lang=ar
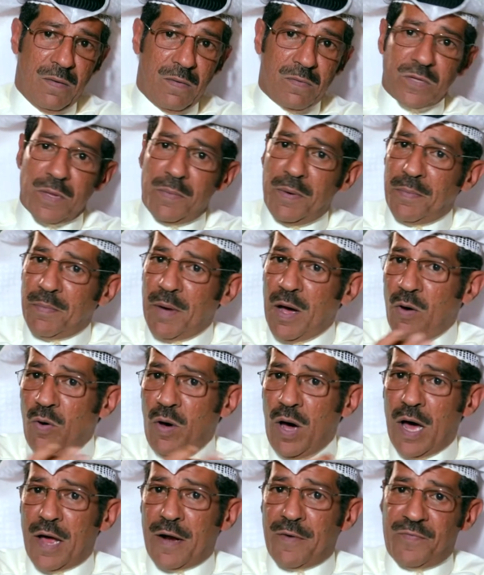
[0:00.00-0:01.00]
وطبعا ما هو
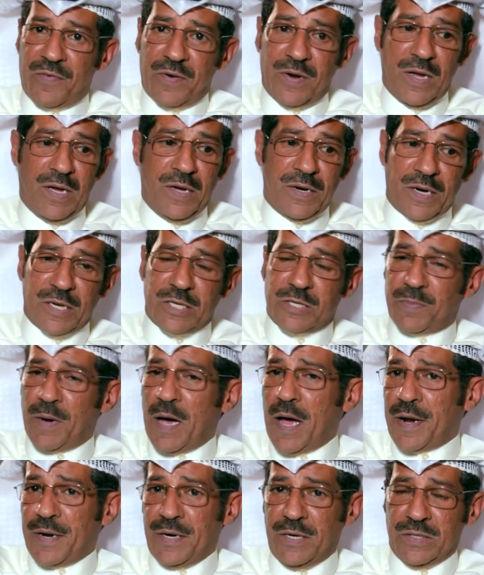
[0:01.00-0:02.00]
عارف ان احنا
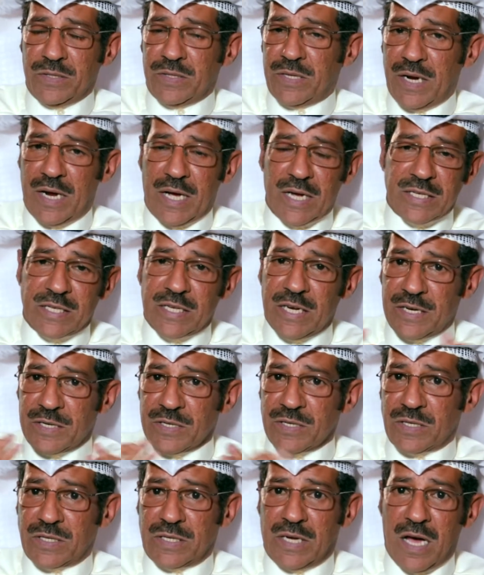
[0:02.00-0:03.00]
اجباري عندنا اصلا
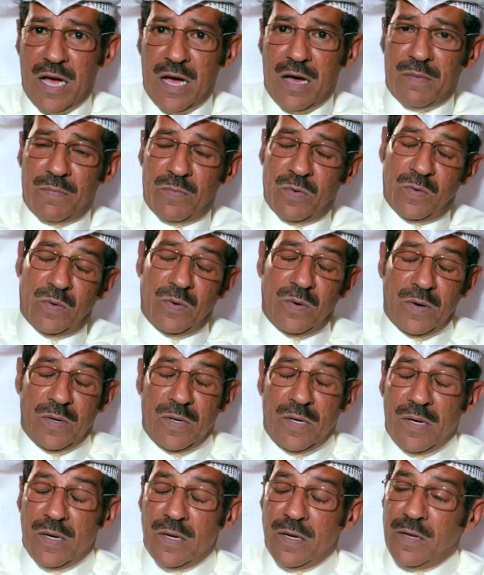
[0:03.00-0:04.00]
الصيام و
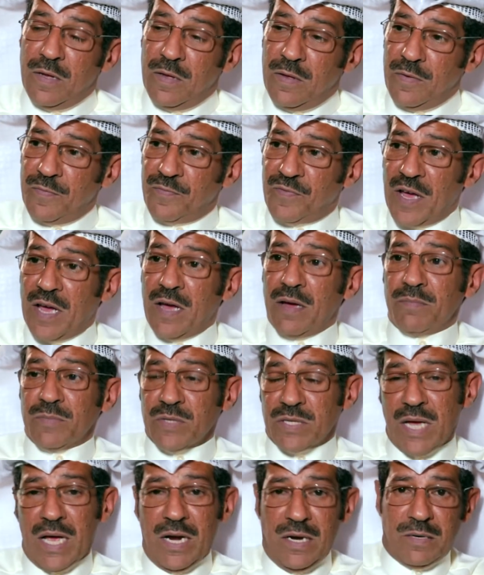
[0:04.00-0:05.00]
فمن
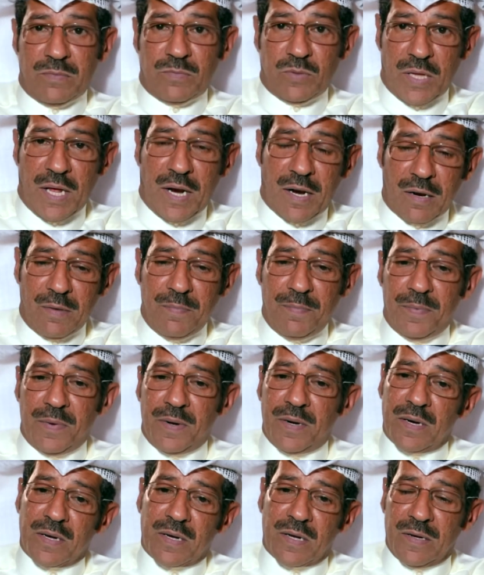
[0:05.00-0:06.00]
صالح المدرب
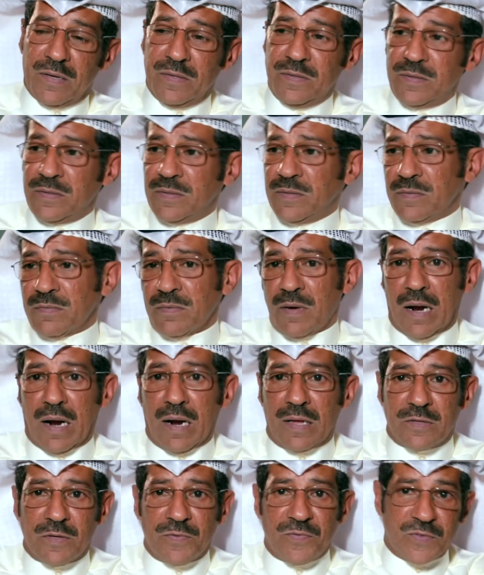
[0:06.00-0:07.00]
انك انت
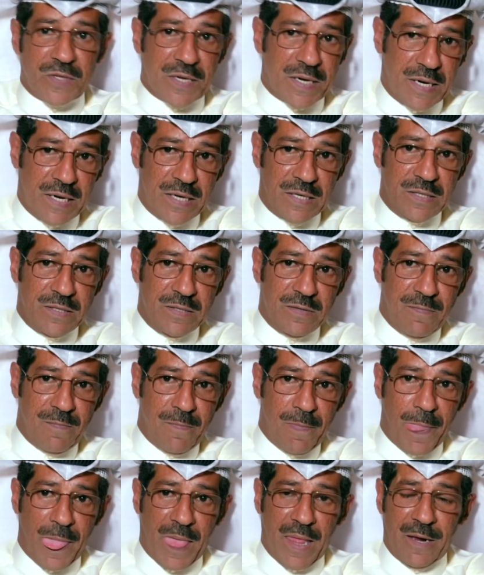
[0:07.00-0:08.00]
والله تفطر يعني
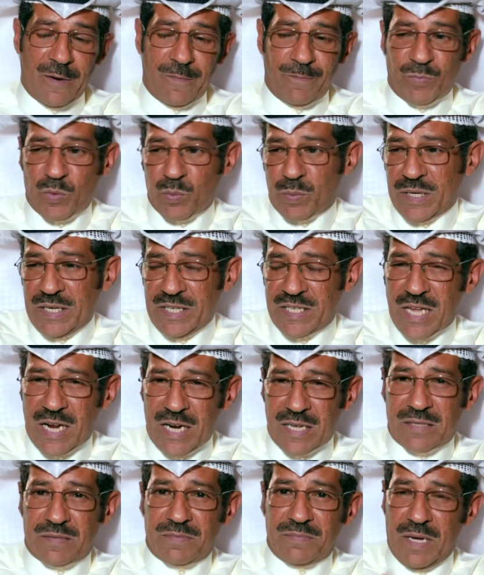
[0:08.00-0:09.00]
يمكن
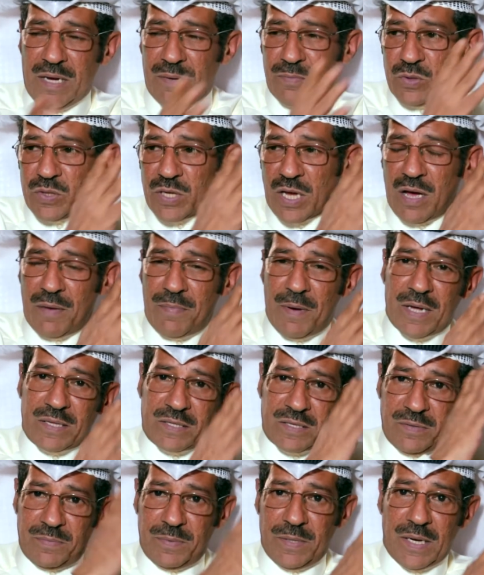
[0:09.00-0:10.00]
حصلت مع منتخبات
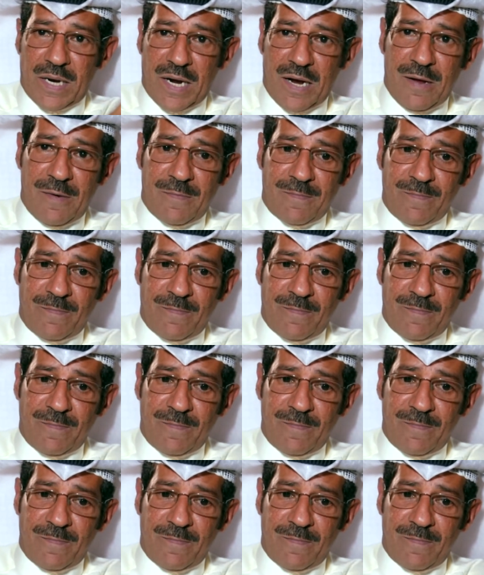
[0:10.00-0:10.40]
كبيره